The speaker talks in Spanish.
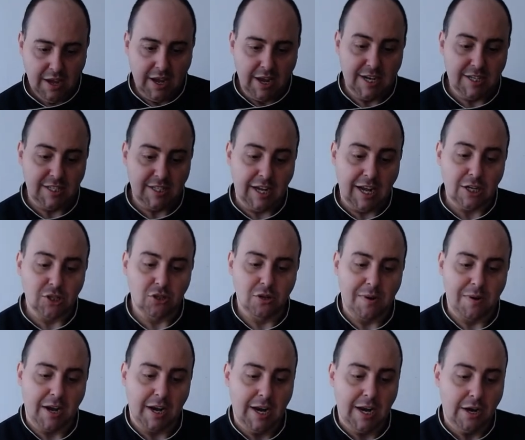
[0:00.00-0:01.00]
en este caso,
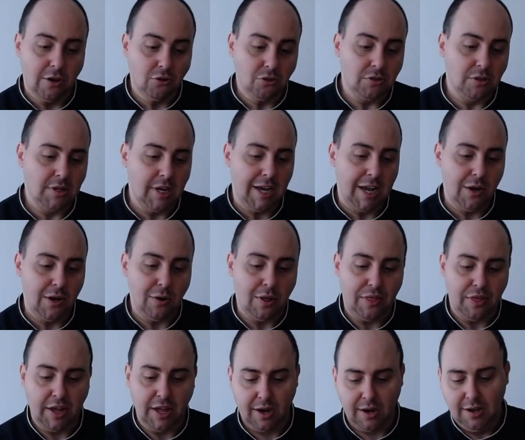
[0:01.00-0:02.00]
imaginaros que quiero
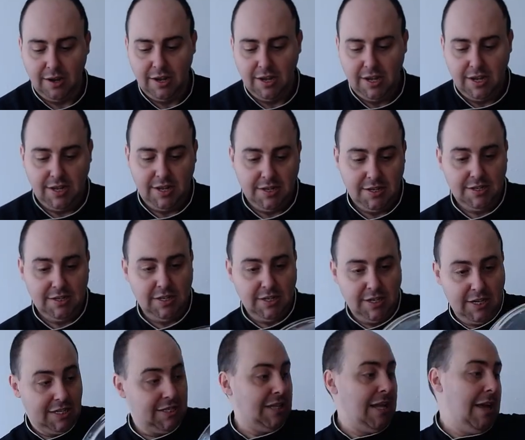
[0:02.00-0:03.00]
hacer
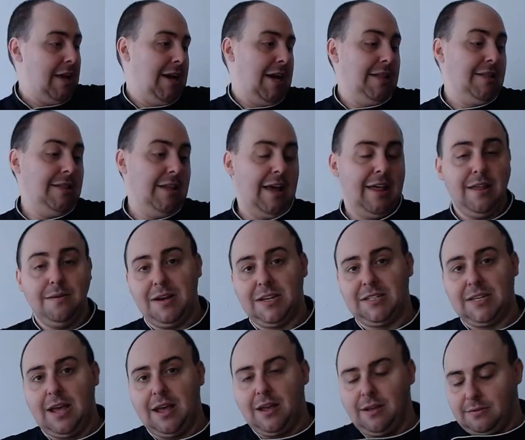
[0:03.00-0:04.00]
esta cantidad de
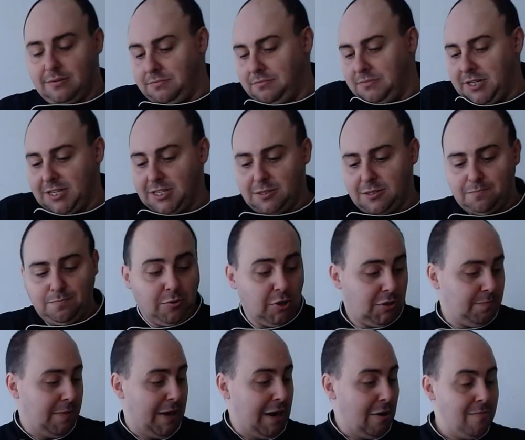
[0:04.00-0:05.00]
masa, es pues
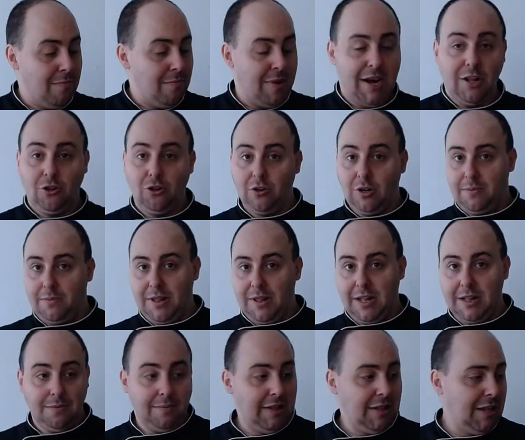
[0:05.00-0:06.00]
para un banetón,
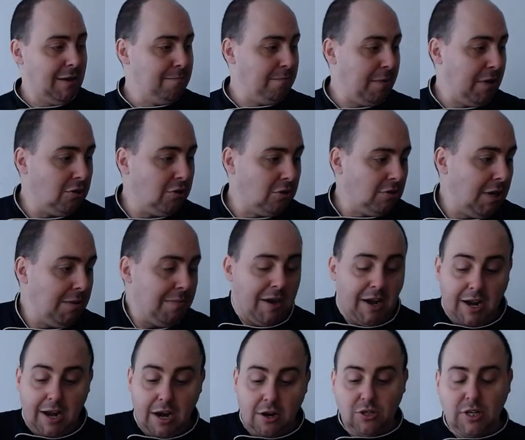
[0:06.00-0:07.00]
evidentemente, pero
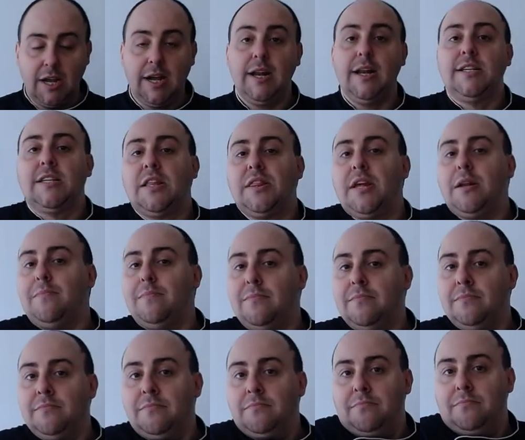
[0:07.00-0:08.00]
imaginaros que queréis hacer
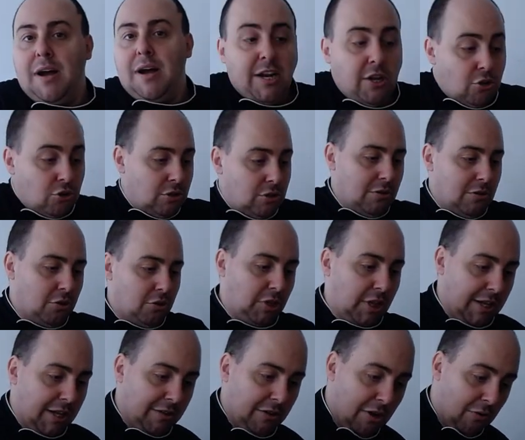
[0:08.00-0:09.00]
varios
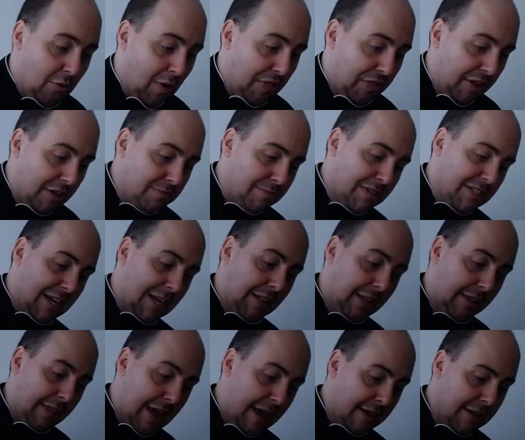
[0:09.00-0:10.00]
o, hacéis más
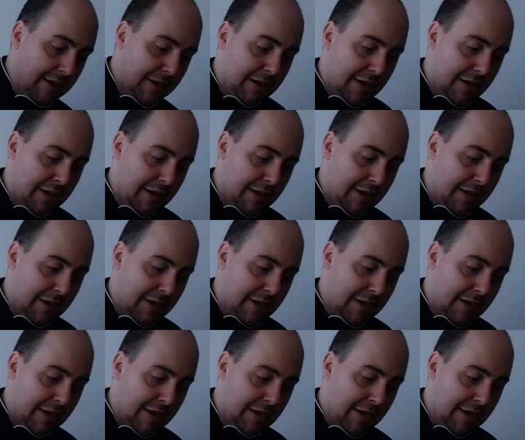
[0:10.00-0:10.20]
cantidad.